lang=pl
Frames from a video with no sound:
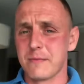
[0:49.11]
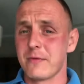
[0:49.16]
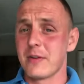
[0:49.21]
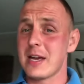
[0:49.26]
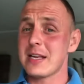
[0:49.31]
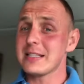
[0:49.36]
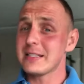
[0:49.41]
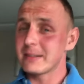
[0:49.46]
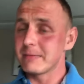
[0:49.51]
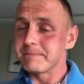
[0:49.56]

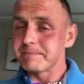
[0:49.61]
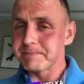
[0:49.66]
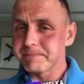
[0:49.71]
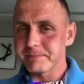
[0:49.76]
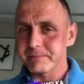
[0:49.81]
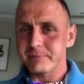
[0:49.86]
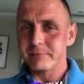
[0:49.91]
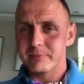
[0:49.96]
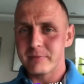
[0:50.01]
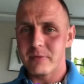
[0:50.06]
Więc
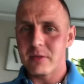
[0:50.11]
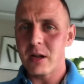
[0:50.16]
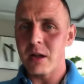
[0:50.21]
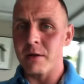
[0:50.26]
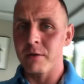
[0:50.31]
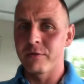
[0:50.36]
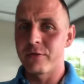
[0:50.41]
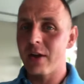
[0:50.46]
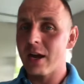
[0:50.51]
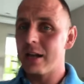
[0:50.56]

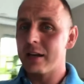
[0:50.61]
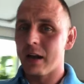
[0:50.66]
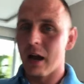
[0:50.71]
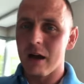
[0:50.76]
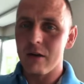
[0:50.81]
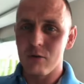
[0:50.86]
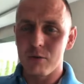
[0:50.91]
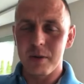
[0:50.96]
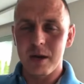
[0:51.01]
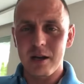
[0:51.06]
wielka
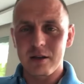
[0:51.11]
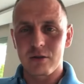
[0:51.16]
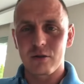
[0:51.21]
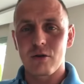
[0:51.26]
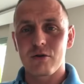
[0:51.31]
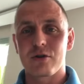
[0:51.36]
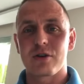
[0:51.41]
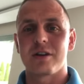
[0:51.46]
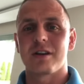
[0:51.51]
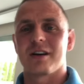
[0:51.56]

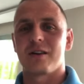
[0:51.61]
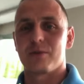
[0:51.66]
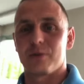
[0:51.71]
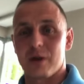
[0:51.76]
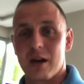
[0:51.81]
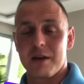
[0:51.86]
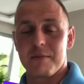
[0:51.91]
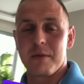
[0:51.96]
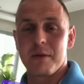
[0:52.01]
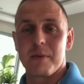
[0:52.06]
umiejętność,
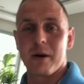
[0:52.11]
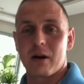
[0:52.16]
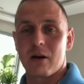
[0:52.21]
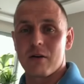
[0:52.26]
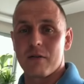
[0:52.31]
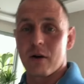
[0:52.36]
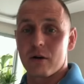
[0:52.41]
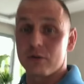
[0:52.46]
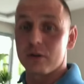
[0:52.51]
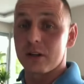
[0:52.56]
której mi
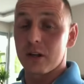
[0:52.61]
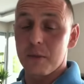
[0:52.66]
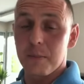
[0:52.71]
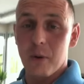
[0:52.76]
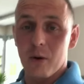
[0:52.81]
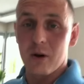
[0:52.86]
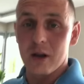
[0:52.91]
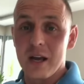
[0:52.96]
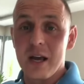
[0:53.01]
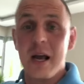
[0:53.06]
brakowało do tej
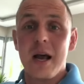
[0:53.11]
pory.